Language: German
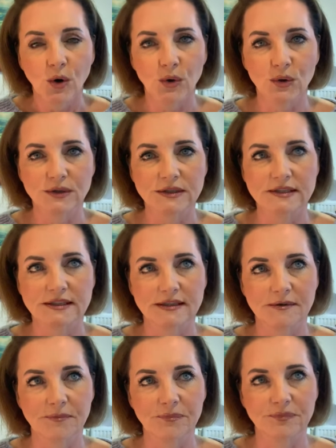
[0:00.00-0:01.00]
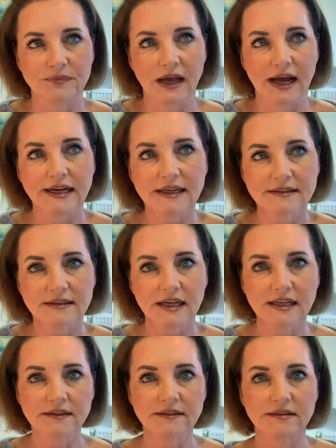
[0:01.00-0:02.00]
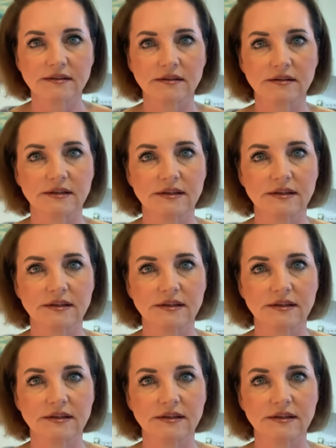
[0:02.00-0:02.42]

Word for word: Und ähm, einerseits